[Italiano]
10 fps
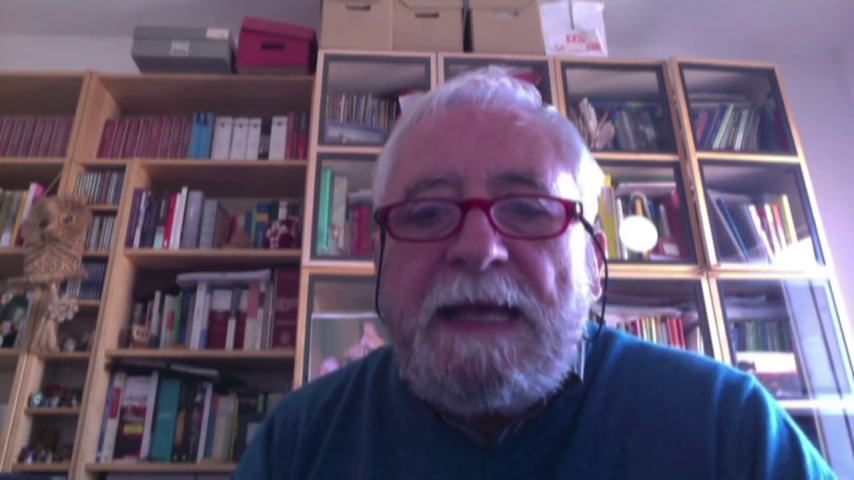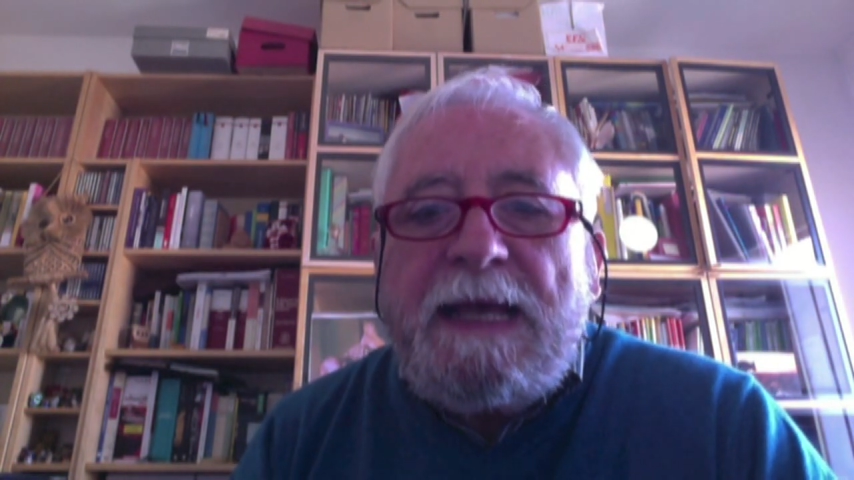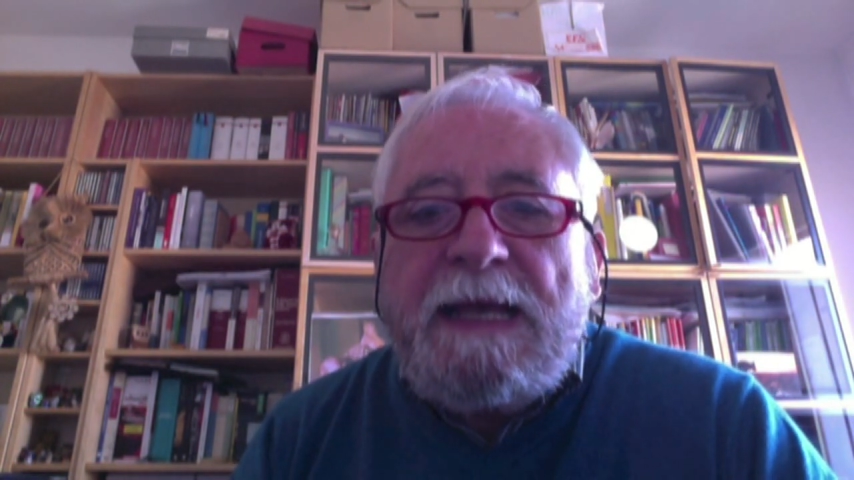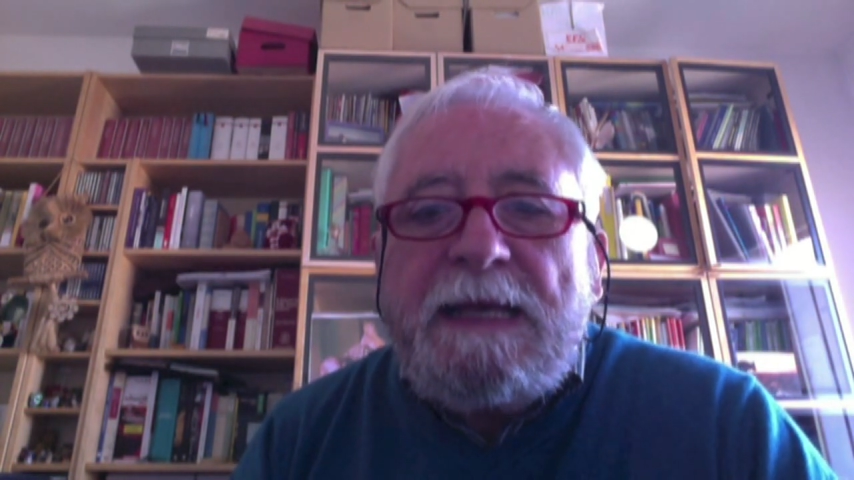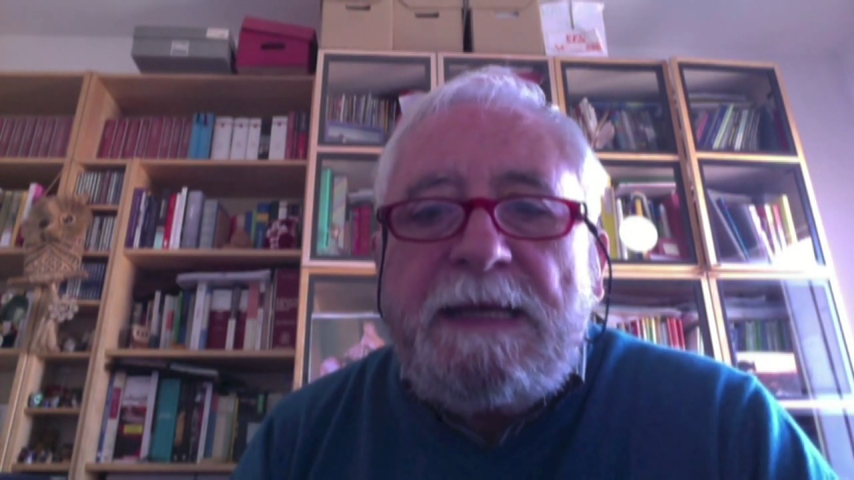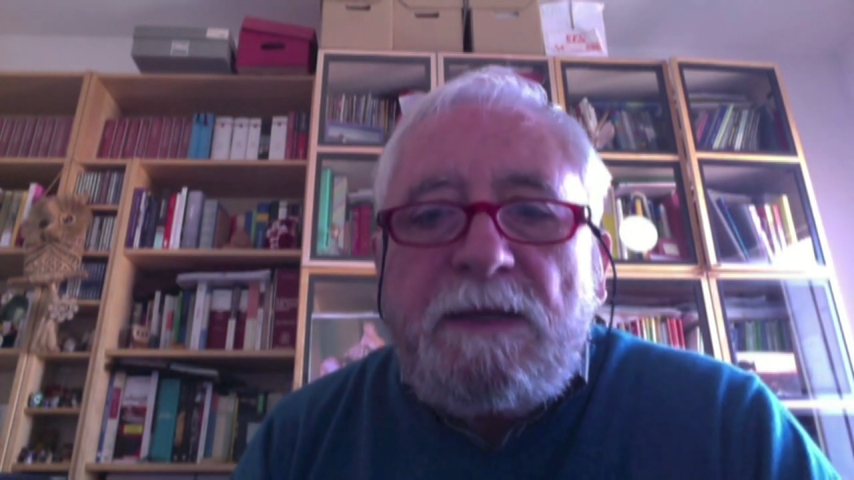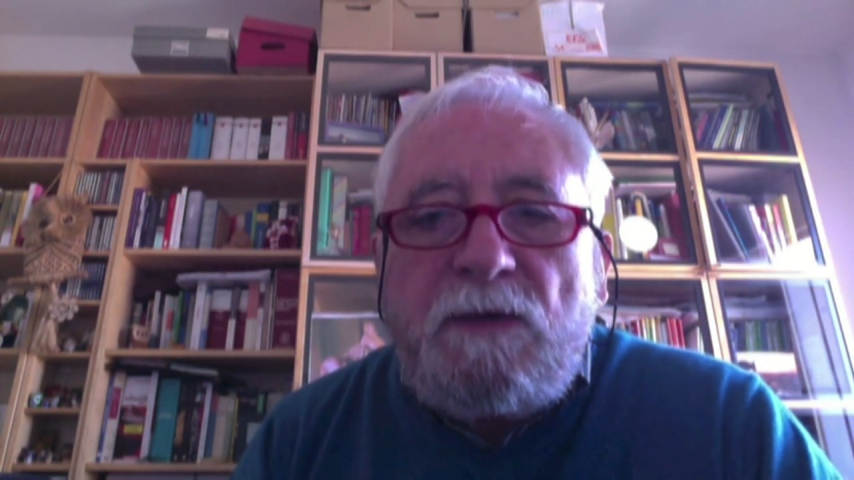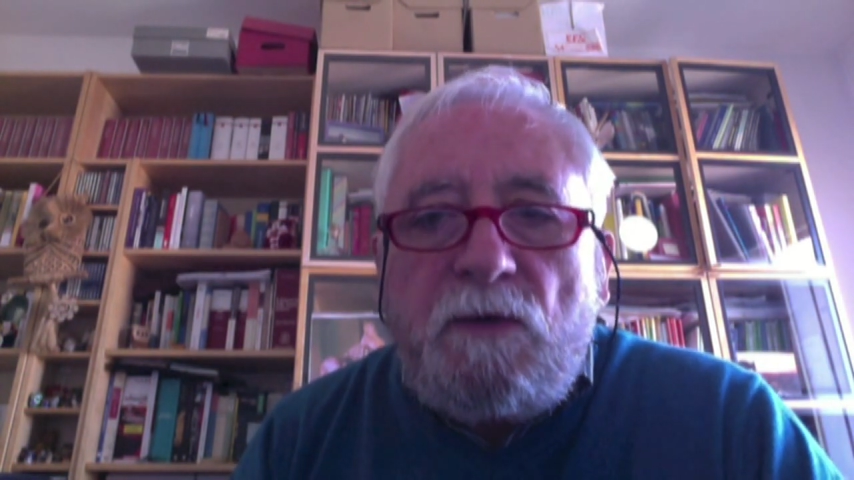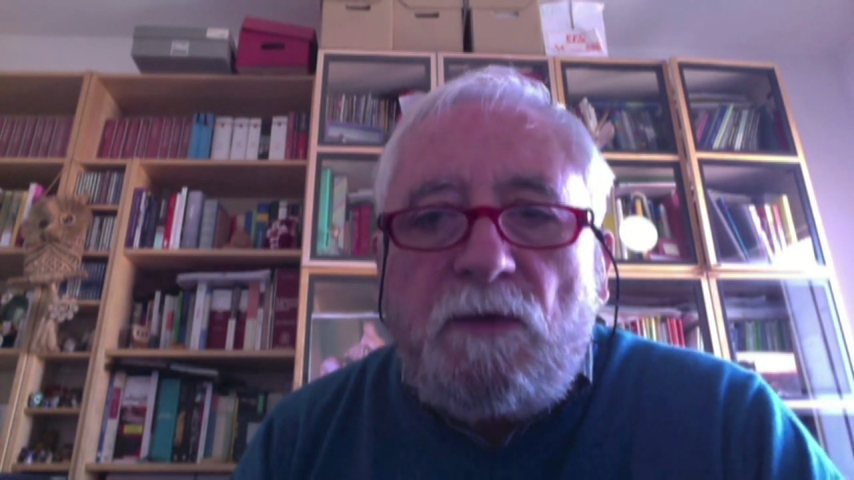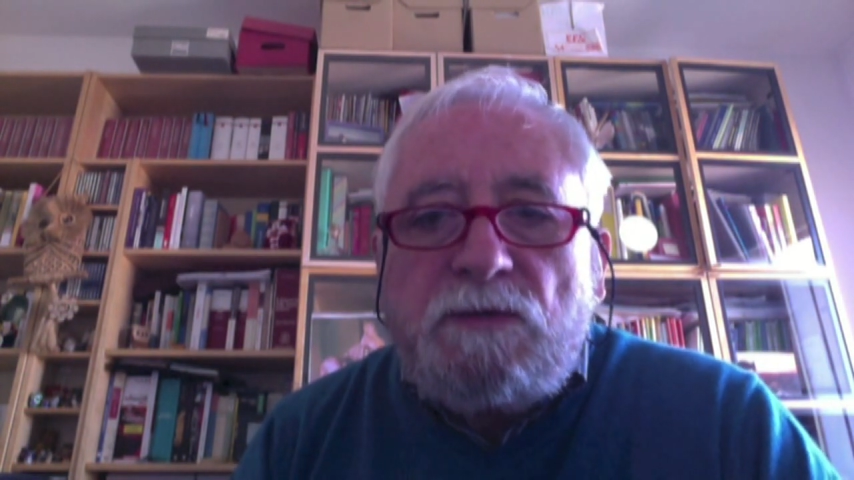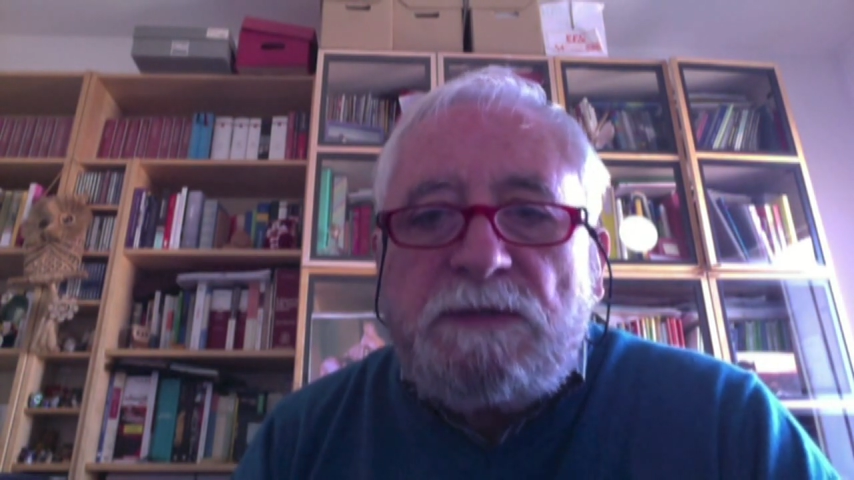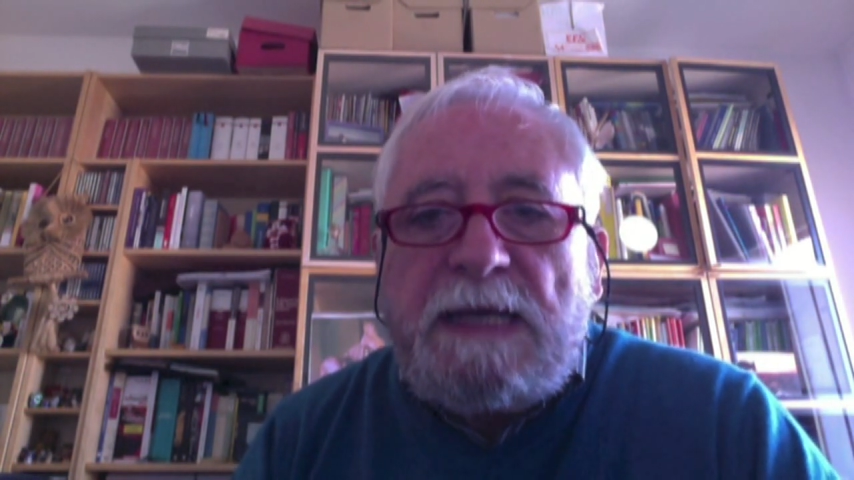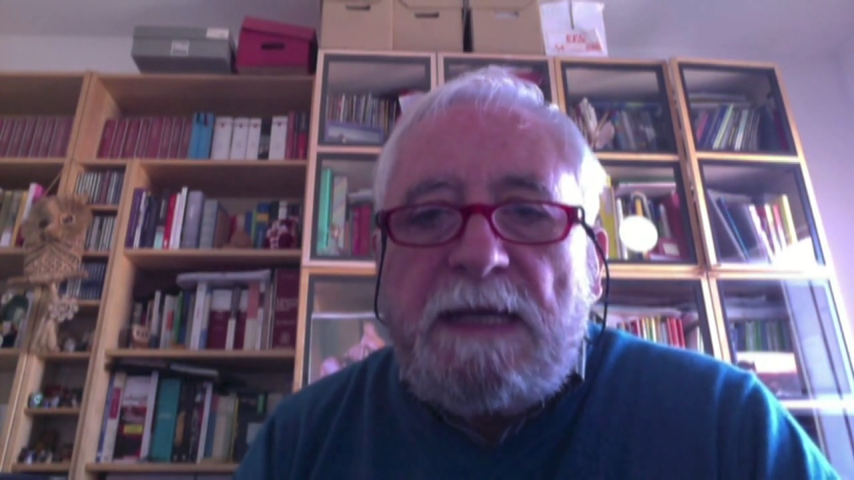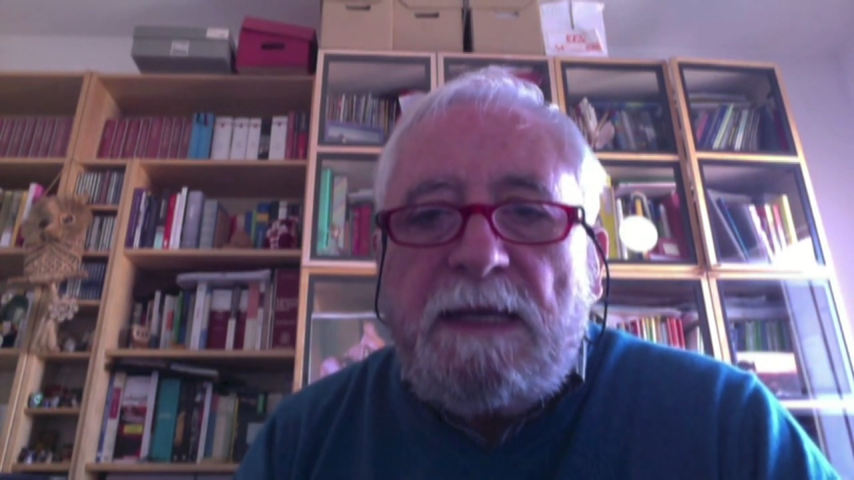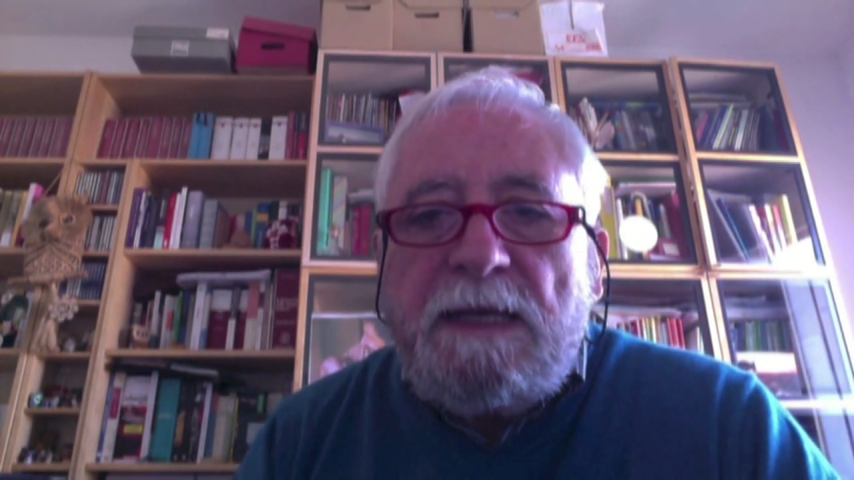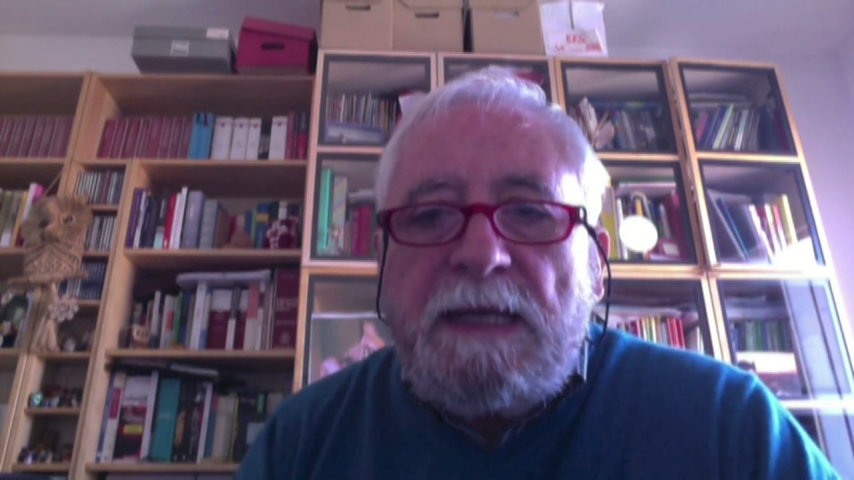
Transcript: a che cosa